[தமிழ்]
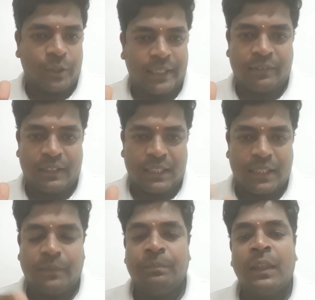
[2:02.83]

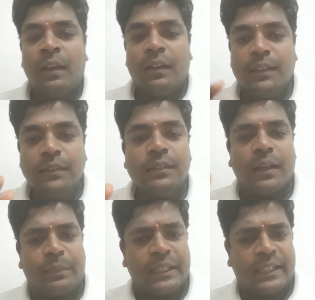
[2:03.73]
முடியவில்லை
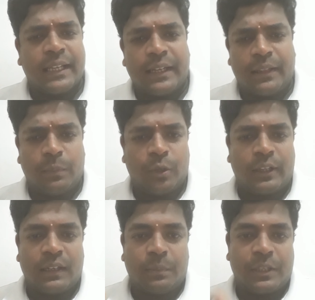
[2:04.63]
அப்படி தயாரித்து
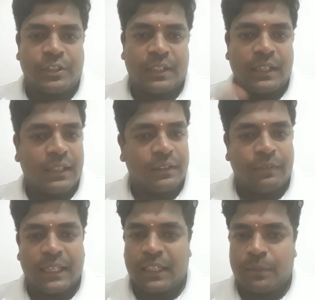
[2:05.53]
முடிகின்ற பட்சத்தில் அது
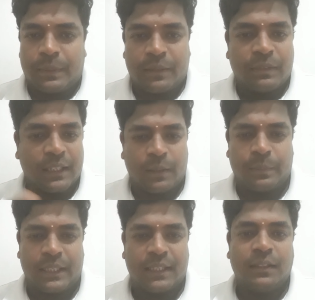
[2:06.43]
வழங்கப்படும்
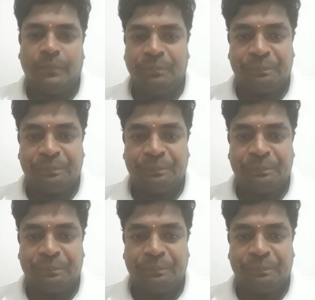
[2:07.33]
வழங்கப்பட்டால்